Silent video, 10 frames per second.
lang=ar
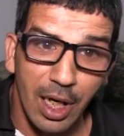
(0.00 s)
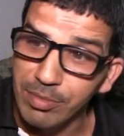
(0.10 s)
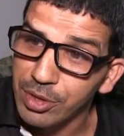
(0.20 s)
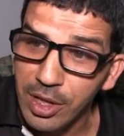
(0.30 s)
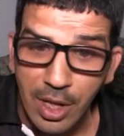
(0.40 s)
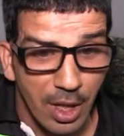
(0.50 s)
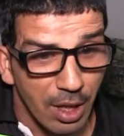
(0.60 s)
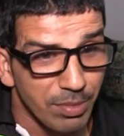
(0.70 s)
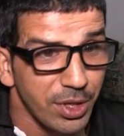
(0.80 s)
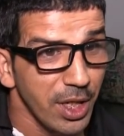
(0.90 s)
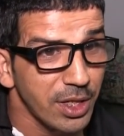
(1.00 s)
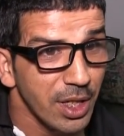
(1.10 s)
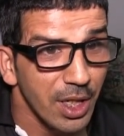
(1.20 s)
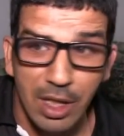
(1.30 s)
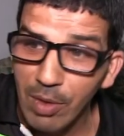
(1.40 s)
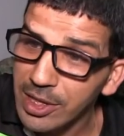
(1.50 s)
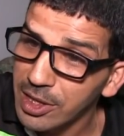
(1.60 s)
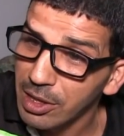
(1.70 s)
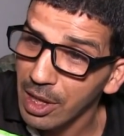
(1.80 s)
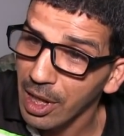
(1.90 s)
هادشي مشيت قال لي واحد
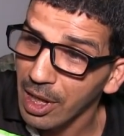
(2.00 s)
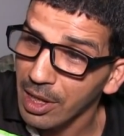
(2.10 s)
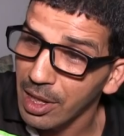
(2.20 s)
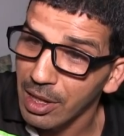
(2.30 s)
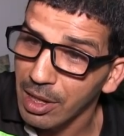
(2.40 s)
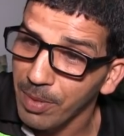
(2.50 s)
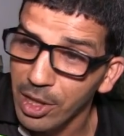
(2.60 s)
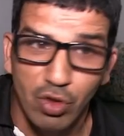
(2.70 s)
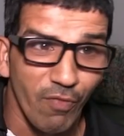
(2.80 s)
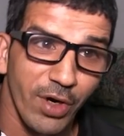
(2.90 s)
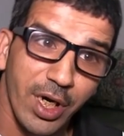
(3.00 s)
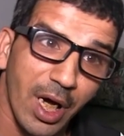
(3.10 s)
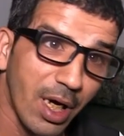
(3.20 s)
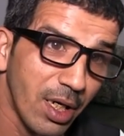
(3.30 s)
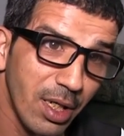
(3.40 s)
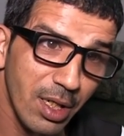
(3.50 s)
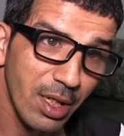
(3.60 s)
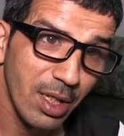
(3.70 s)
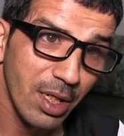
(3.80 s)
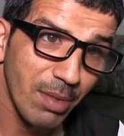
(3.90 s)
السيد راه بغى يشوفك راه
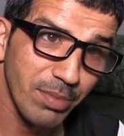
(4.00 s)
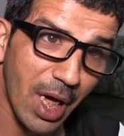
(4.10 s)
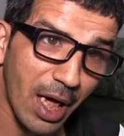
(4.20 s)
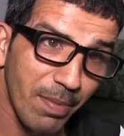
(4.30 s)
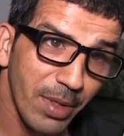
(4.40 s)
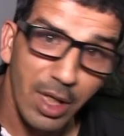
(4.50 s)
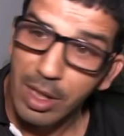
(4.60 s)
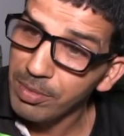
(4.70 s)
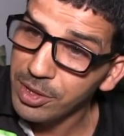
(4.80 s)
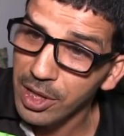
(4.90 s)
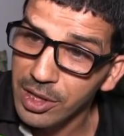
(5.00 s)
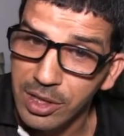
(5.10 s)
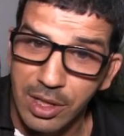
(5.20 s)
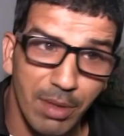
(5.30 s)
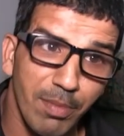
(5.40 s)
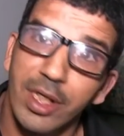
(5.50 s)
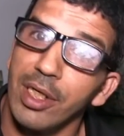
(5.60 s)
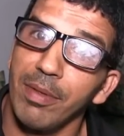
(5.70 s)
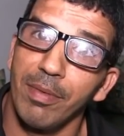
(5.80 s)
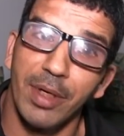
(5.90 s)
مضارب مشيت ما
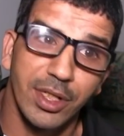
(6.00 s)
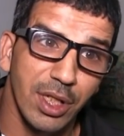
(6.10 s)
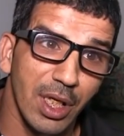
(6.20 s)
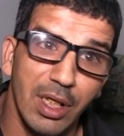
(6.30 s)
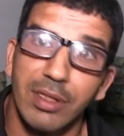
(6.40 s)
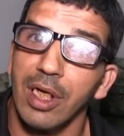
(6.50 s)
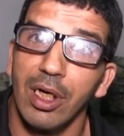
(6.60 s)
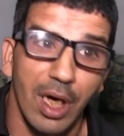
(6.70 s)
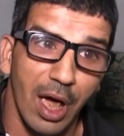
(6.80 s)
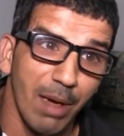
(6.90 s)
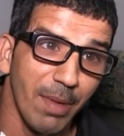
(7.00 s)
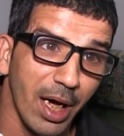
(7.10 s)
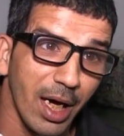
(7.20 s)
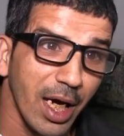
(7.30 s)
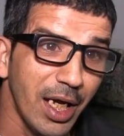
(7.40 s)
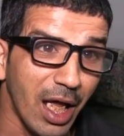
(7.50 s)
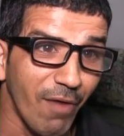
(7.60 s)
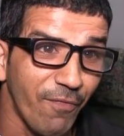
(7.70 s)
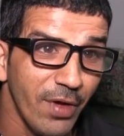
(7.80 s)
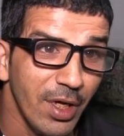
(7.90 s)
اه اما
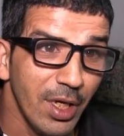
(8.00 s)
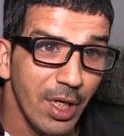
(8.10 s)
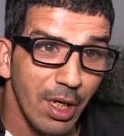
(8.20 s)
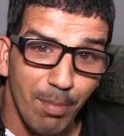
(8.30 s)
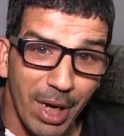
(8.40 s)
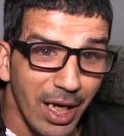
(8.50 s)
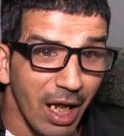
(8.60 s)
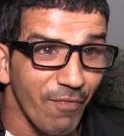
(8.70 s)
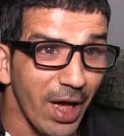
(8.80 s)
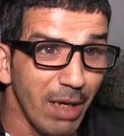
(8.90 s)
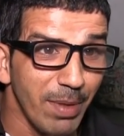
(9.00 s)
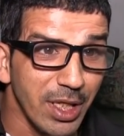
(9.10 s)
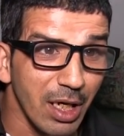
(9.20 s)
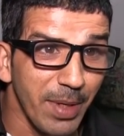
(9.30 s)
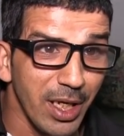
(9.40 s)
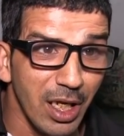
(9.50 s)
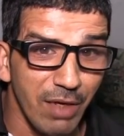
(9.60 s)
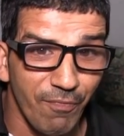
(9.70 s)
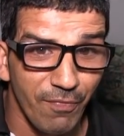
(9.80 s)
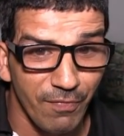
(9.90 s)
غنعرف ما غنعرف انا بعداك
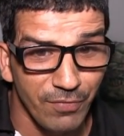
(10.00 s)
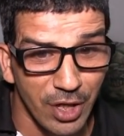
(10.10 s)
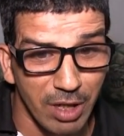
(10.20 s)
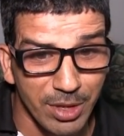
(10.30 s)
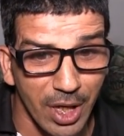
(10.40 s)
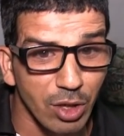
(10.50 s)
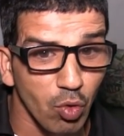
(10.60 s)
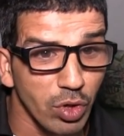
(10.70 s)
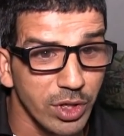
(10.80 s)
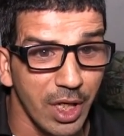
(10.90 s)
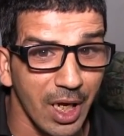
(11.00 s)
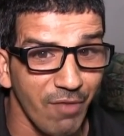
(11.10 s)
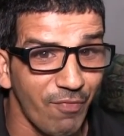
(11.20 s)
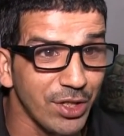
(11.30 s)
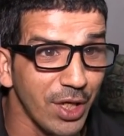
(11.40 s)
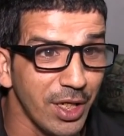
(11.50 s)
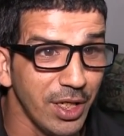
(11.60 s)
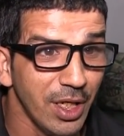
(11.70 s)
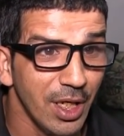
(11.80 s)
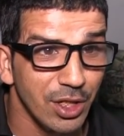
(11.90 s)
بانني في جريمه غيدخل الدري
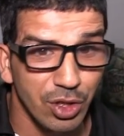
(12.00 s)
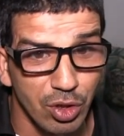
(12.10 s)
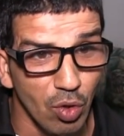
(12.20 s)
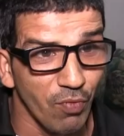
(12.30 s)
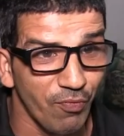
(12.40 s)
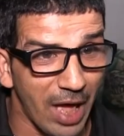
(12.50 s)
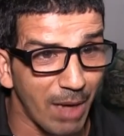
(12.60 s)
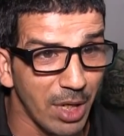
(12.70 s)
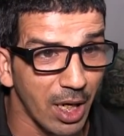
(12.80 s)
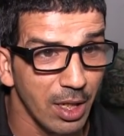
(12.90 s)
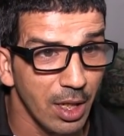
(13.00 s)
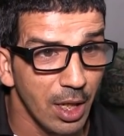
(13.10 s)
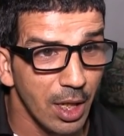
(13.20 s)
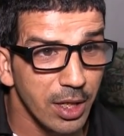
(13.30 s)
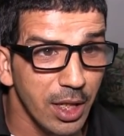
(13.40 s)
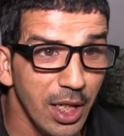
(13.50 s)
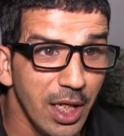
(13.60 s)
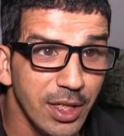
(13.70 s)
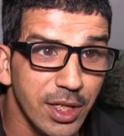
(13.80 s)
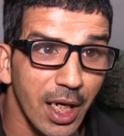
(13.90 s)
غيفاجئني شدوه في الحمله قال
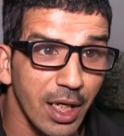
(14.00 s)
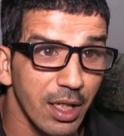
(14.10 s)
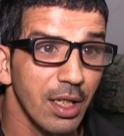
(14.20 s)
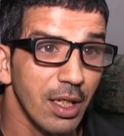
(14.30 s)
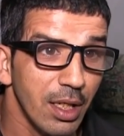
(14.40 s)
لي انت راك